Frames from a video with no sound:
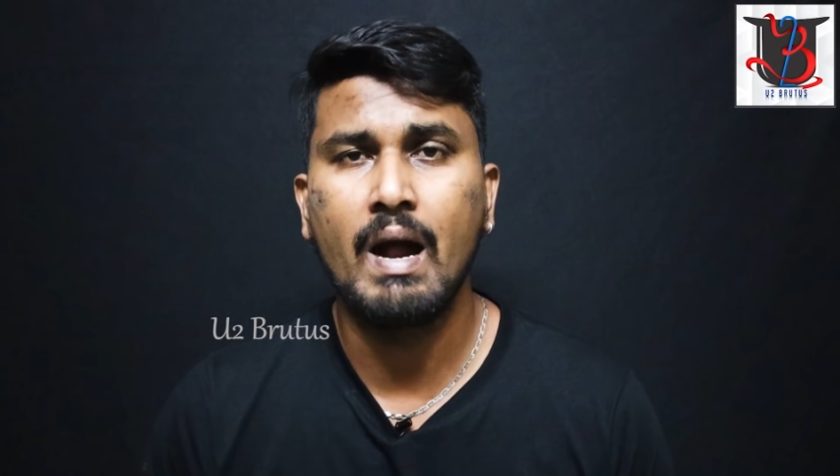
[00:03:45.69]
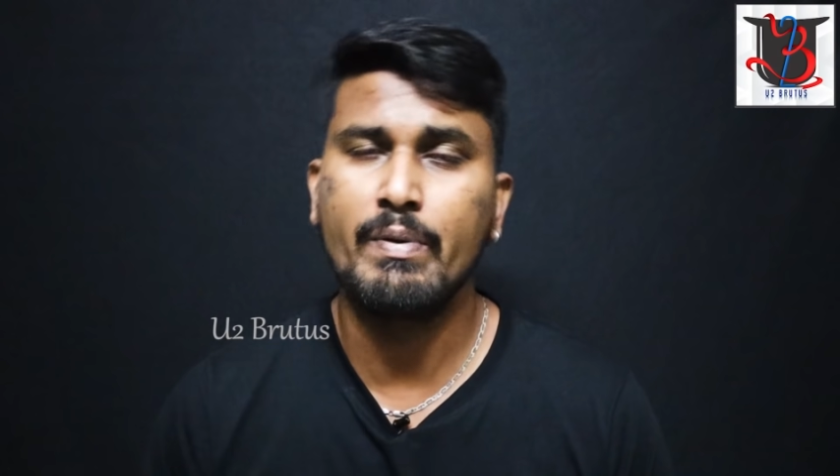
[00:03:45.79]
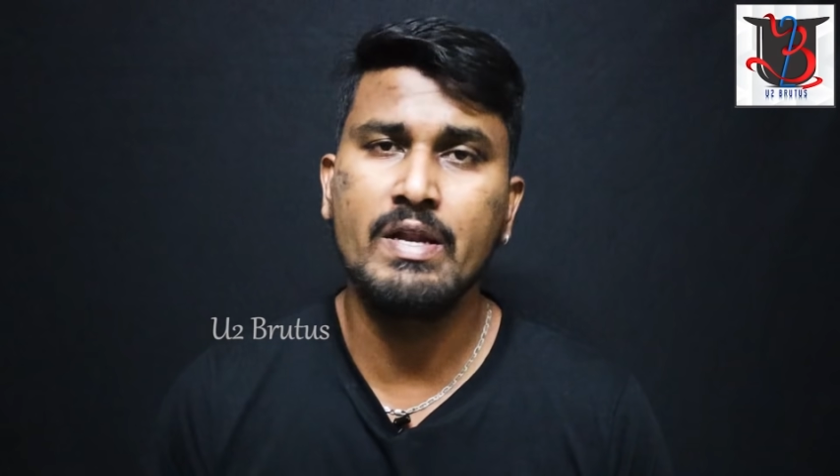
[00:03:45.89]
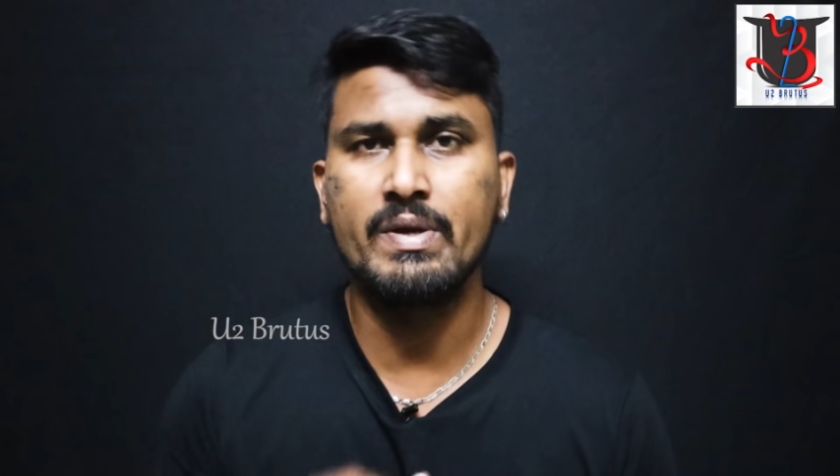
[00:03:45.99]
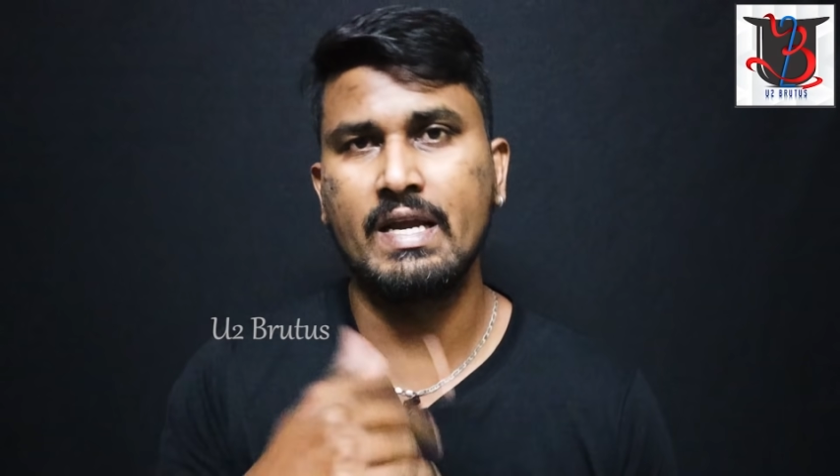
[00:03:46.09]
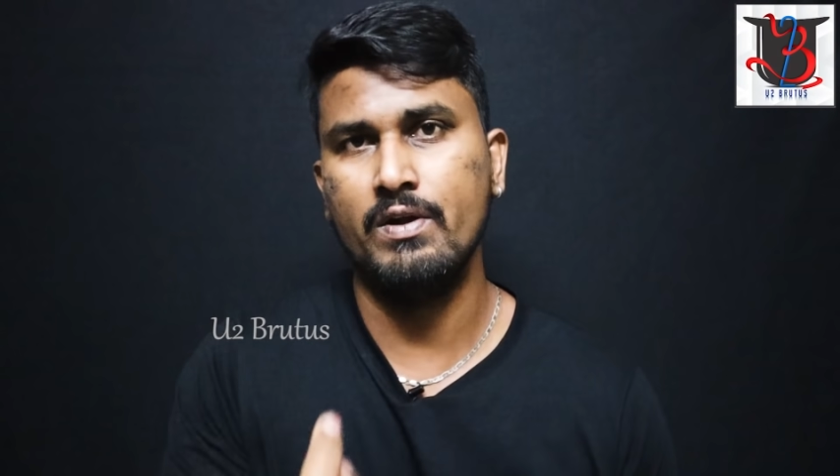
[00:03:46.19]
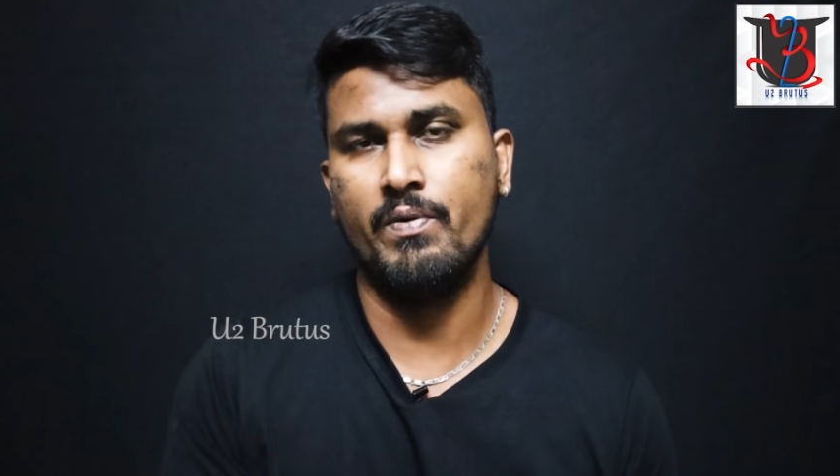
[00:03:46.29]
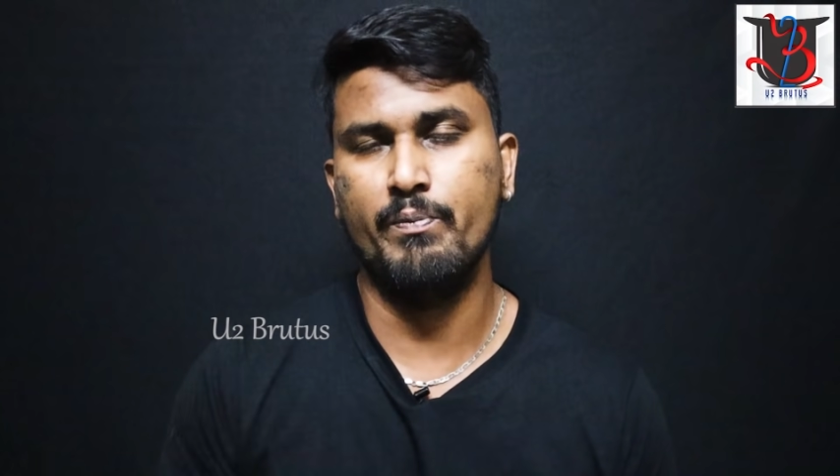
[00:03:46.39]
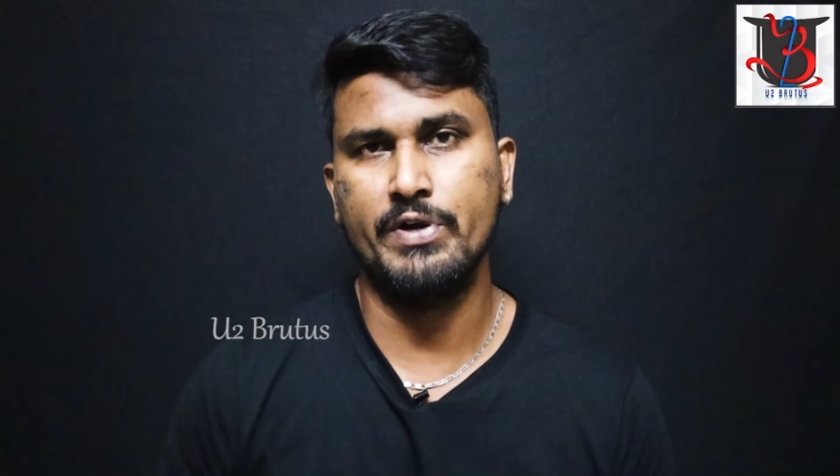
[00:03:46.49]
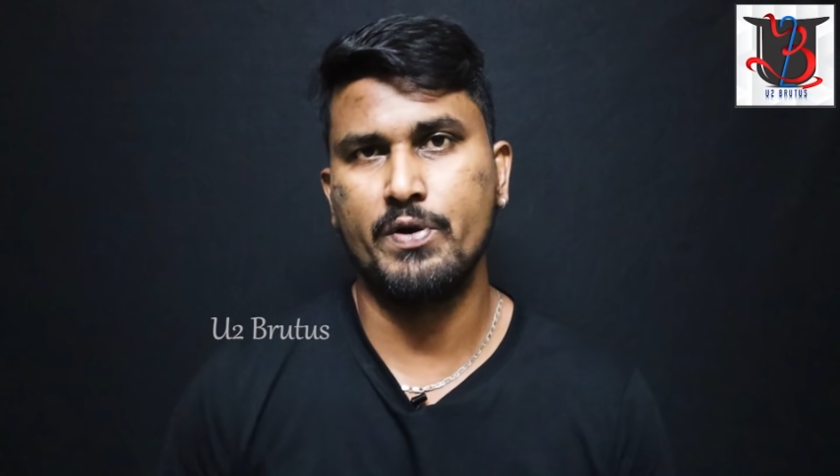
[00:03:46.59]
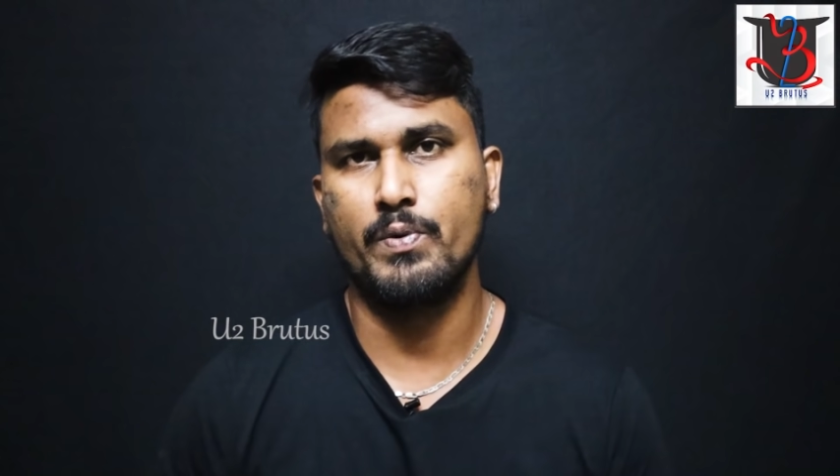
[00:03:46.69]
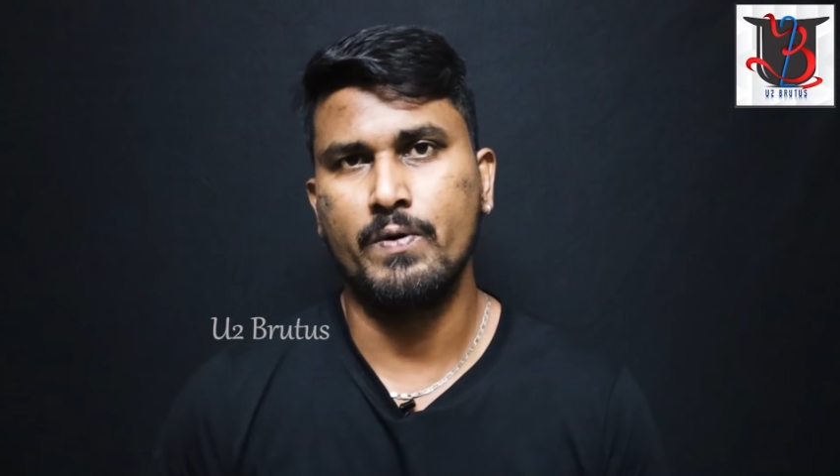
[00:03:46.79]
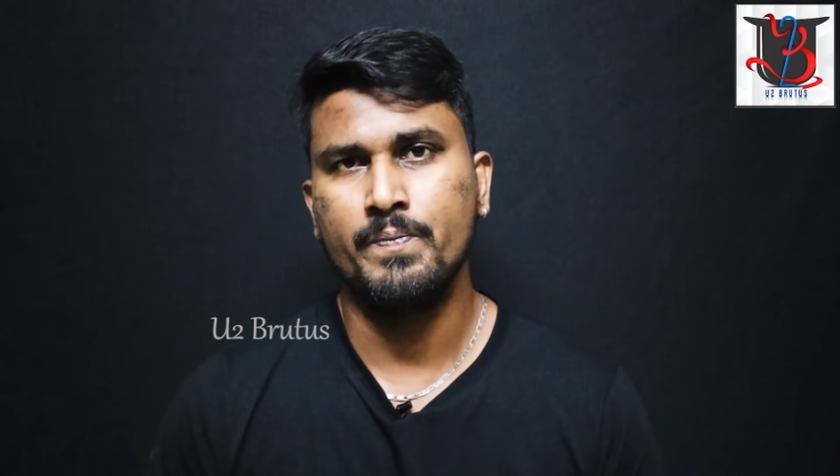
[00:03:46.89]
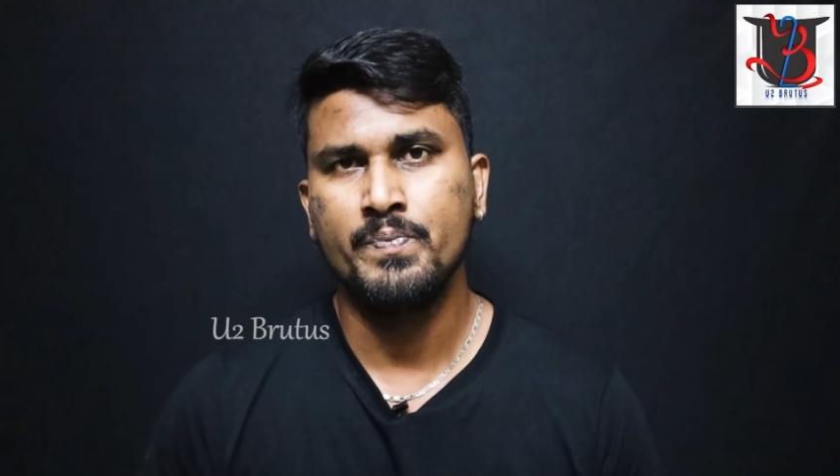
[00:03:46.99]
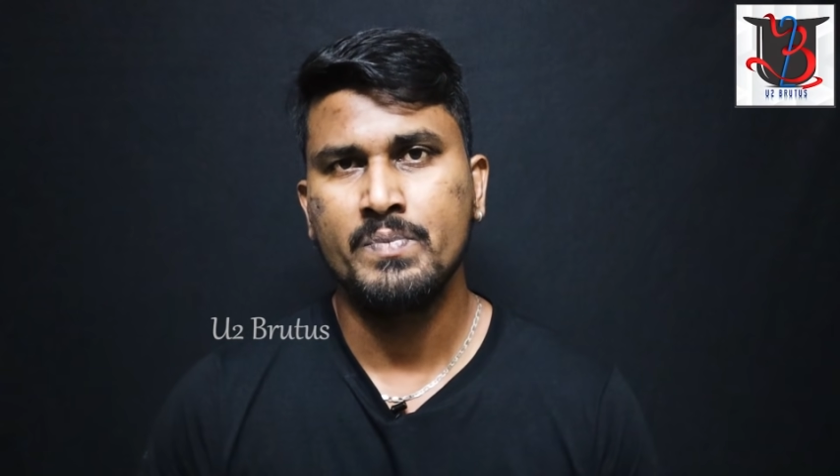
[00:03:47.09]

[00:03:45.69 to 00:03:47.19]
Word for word: அப்படின்னு நம்ம கேள்வி முன்னாடி வைப்போம்